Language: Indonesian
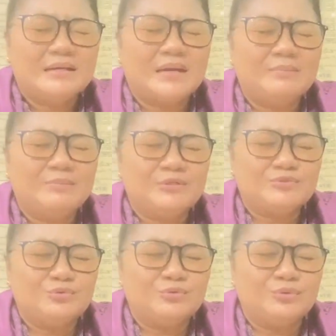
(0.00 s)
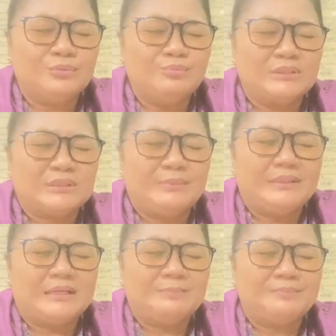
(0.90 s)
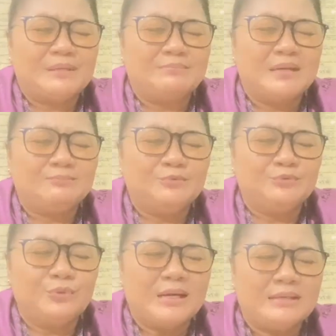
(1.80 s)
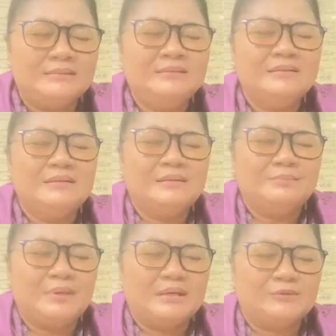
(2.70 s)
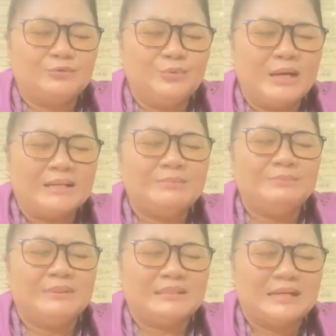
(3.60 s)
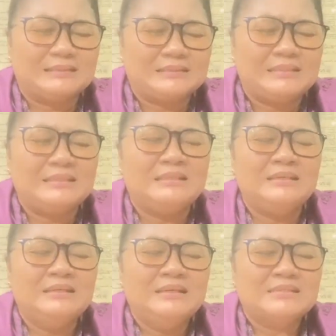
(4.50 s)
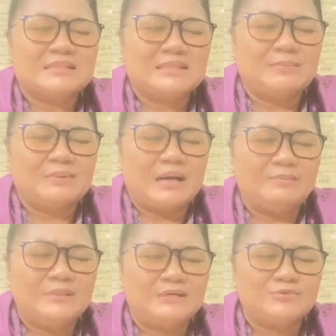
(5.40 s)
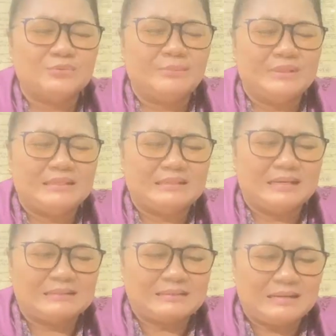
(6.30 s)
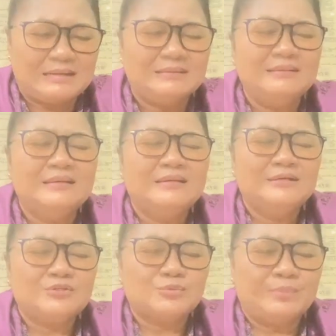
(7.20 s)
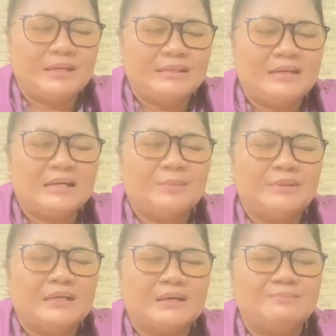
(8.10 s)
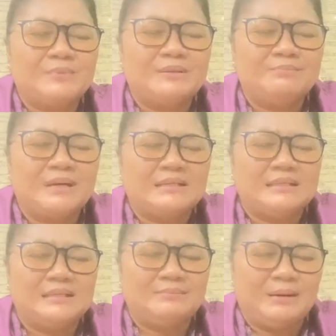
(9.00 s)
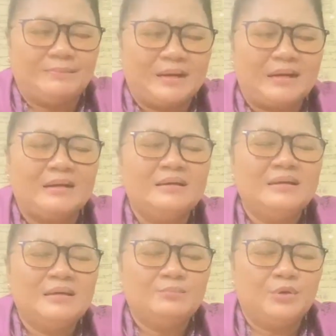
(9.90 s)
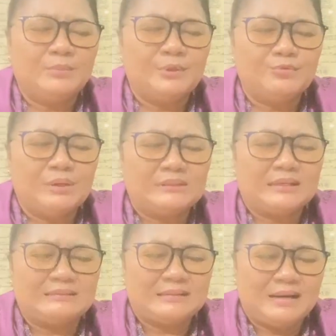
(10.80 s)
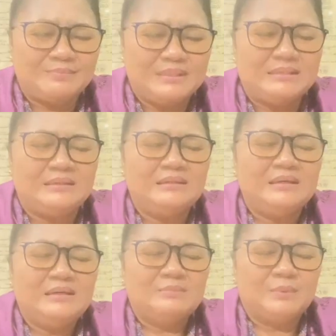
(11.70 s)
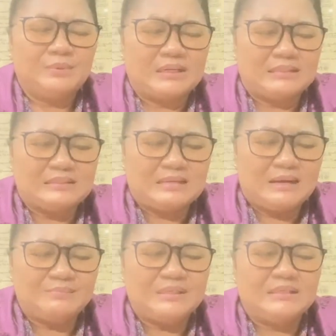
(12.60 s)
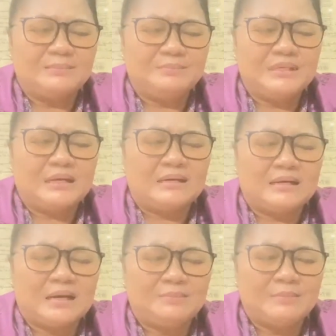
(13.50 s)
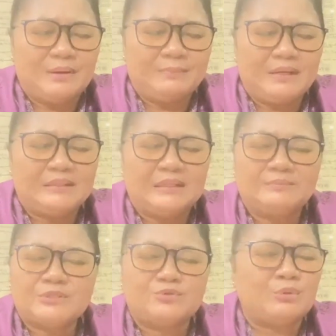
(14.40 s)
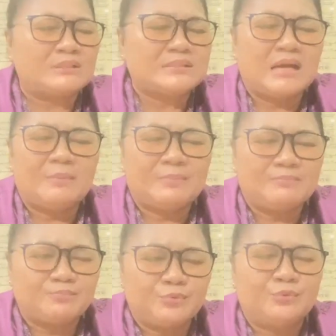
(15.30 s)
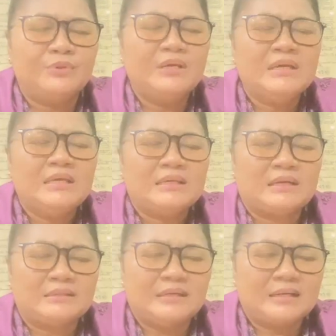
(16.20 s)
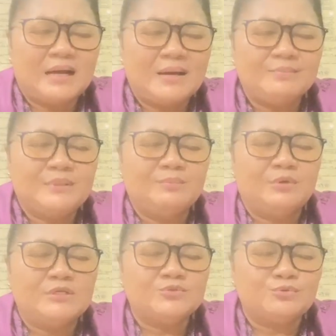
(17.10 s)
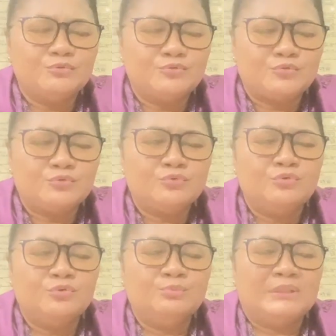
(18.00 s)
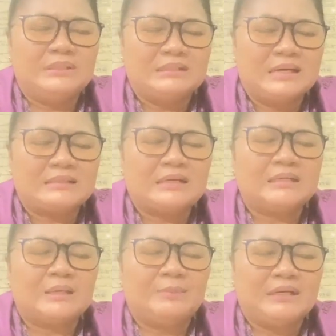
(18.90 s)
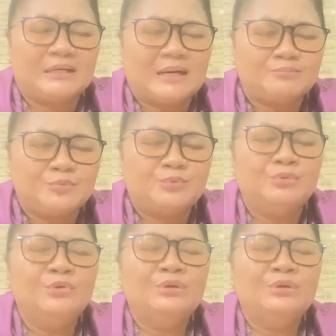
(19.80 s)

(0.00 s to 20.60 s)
Kami bersyukur buat kebenaran firman-Mu Tuhan. Biarlah Tuhan memberkati setiap kami yang sudah mendengarkan supaya kebenaran firman ini Bapa boleh menguatkan kami, memberkati kami dan biarlah kami Bapa dalam situasi apapun kiranya kami boleh sungguh-sungguh mendengarkan kebenaran-Mu